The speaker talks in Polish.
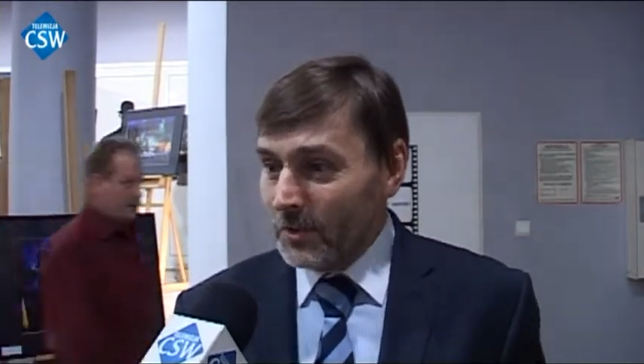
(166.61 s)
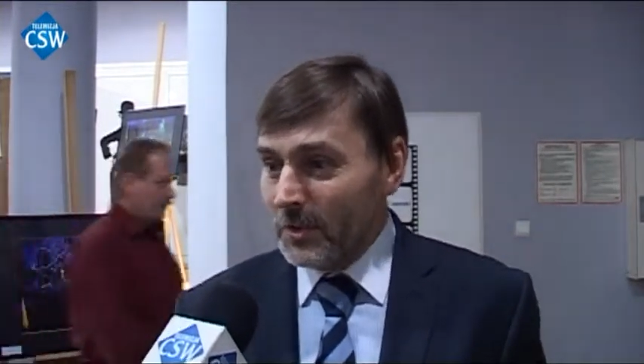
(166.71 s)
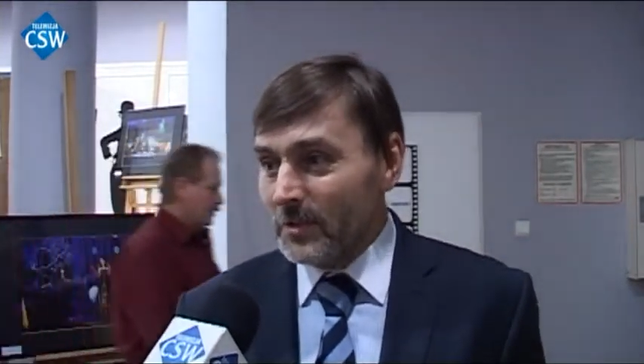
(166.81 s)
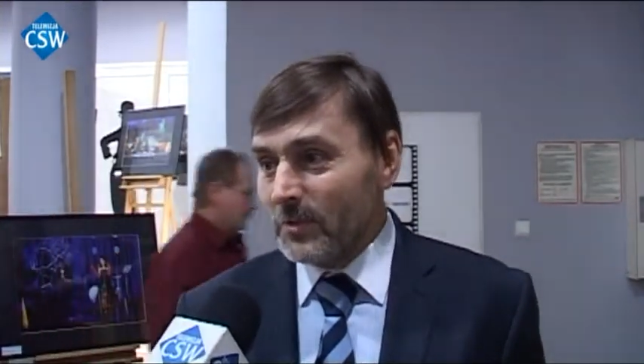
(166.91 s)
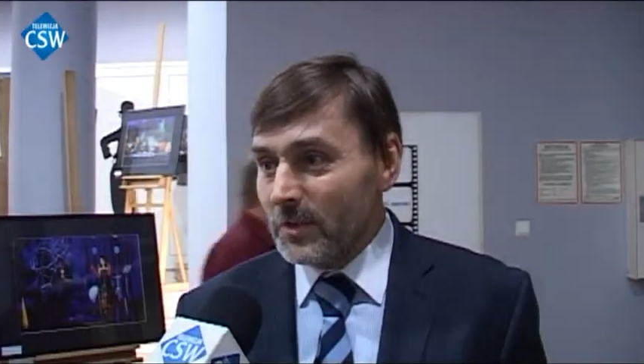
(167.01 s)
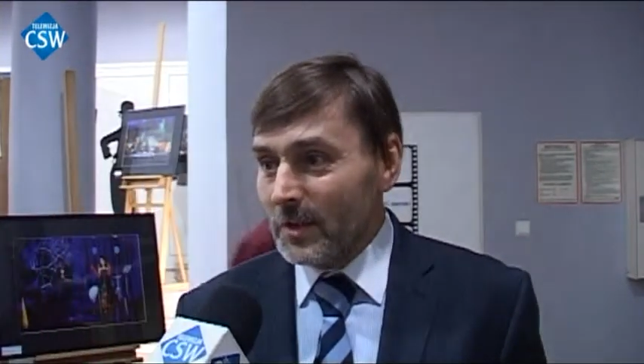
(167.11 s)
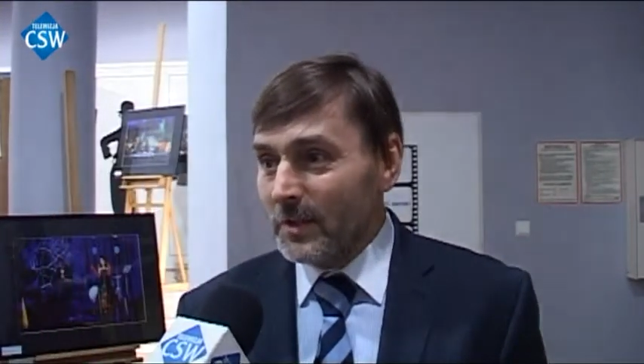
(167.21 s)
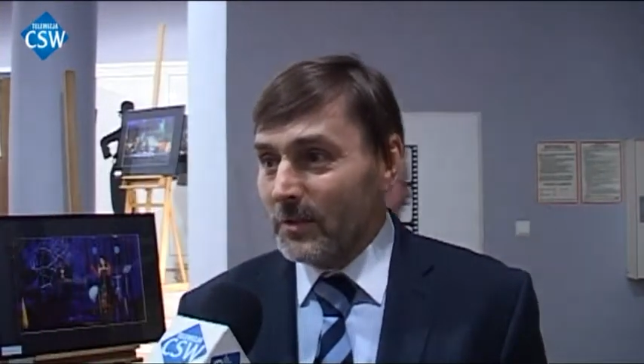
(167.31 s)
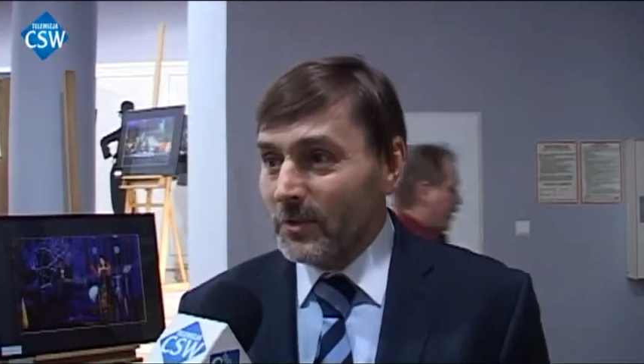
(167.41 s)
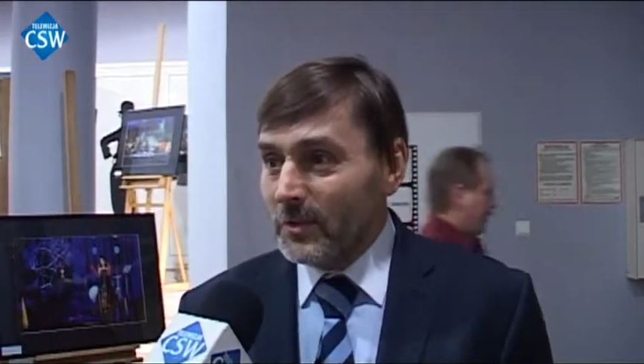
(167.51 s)
30
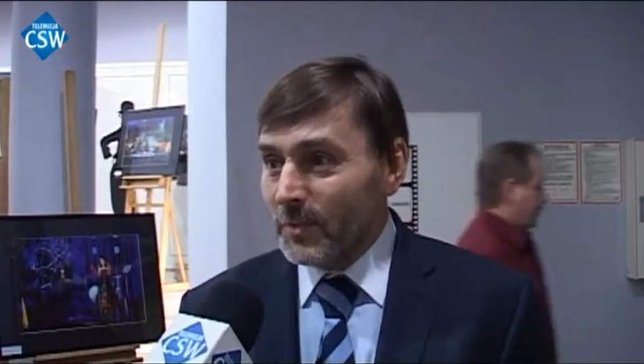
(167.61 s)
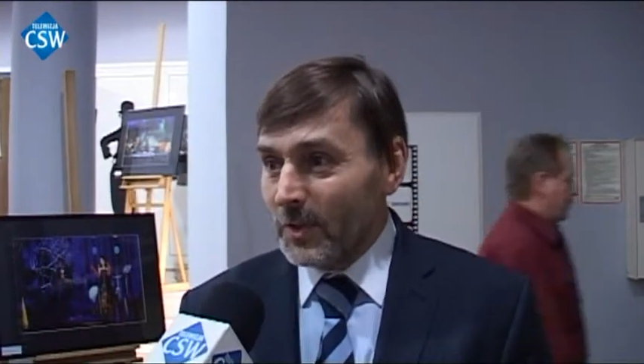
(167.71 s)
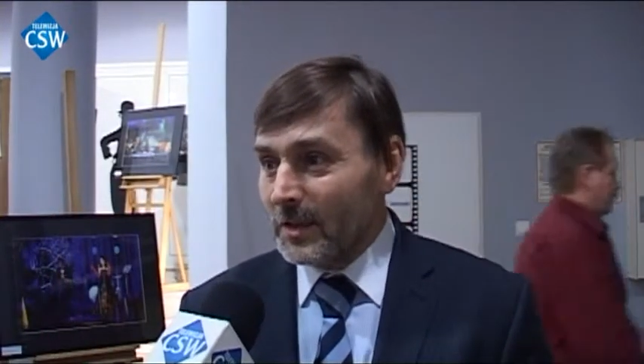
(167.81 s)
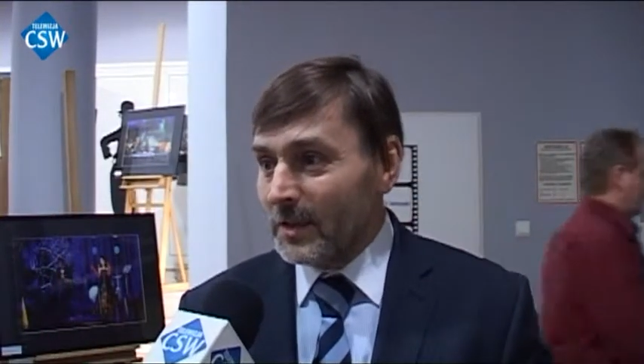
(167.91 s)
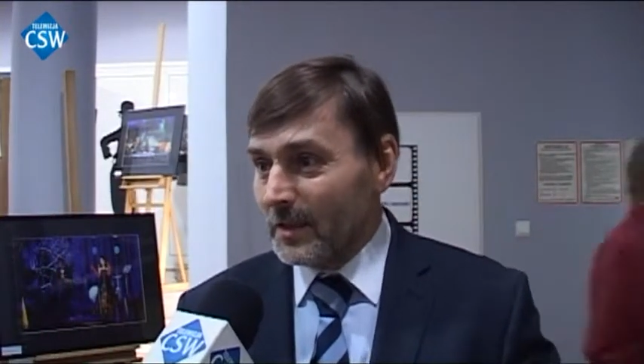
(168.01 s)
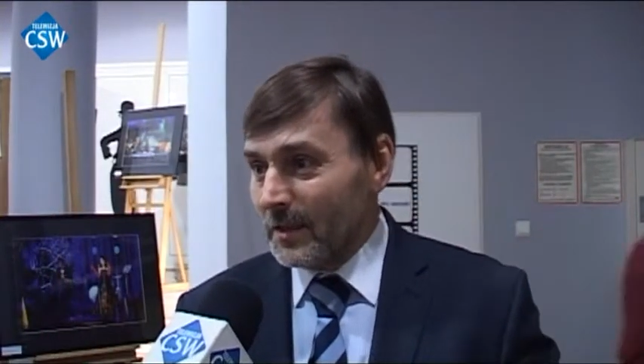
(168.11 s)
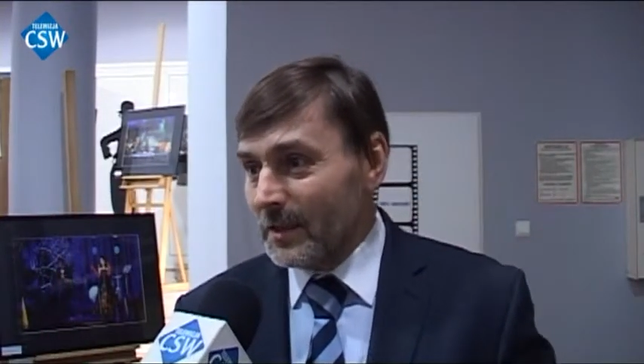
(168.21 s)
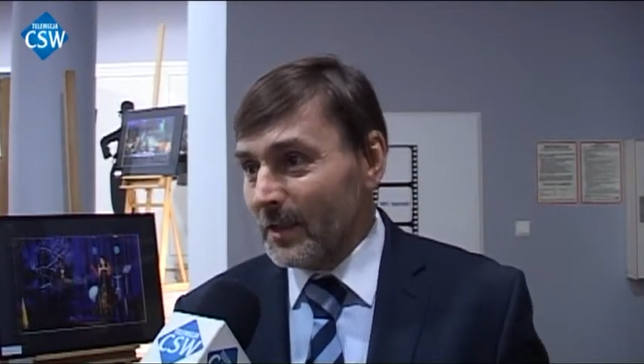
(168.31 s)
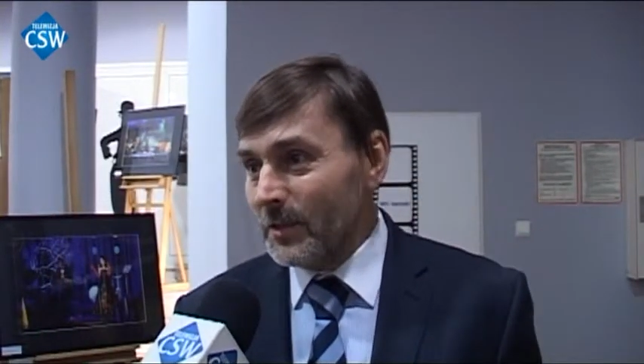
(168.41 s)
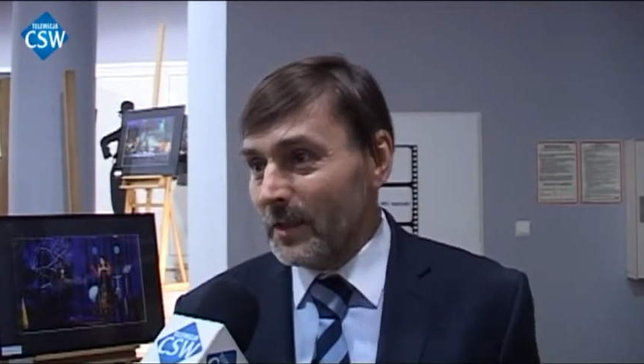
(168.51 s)
tysięcy ludzi przez
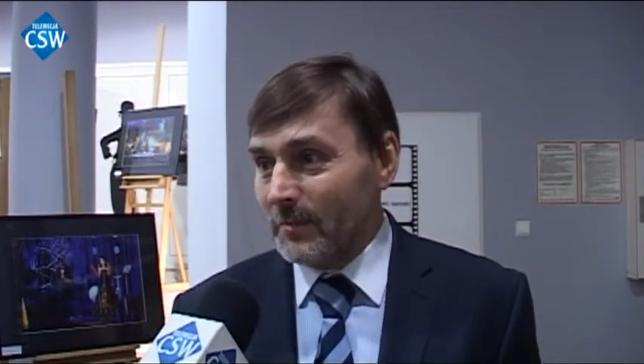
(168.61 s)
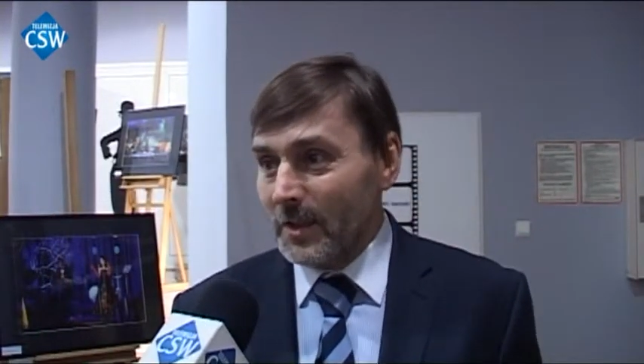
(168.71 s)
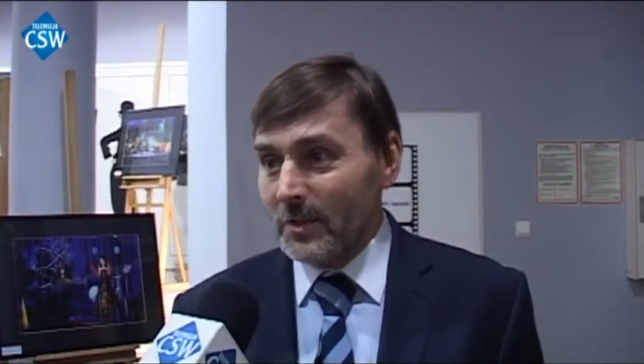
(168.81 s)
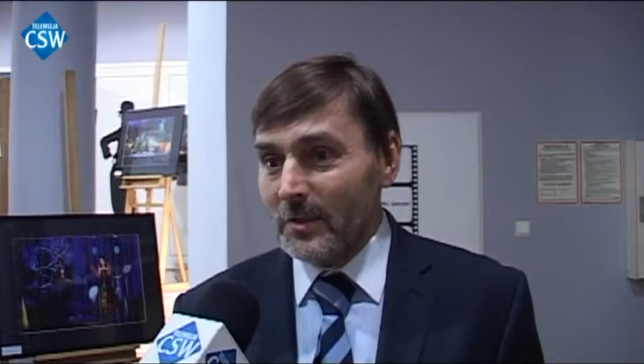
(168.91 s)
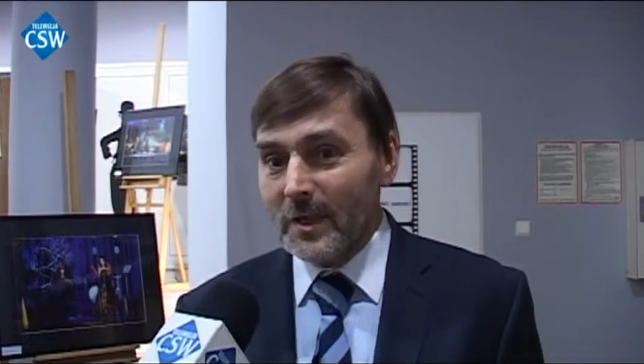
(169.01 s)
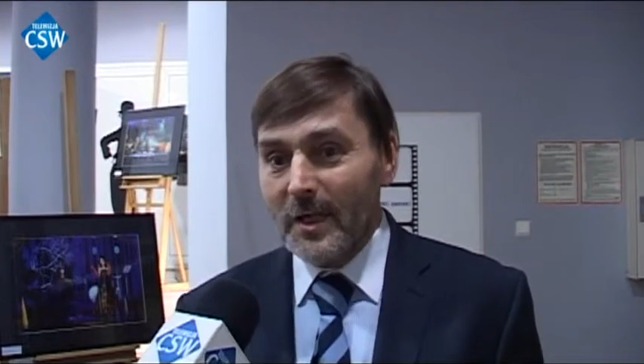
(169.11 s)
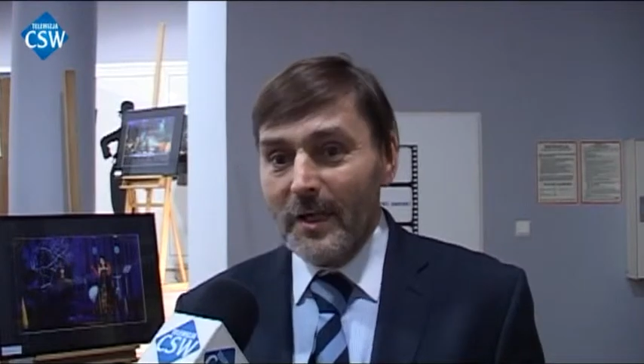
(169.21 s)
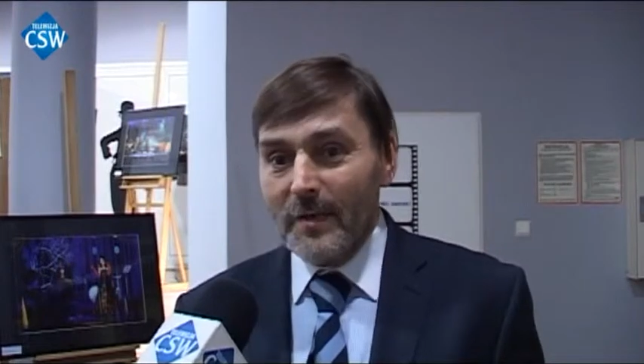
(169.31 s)
cały ten miesiąc,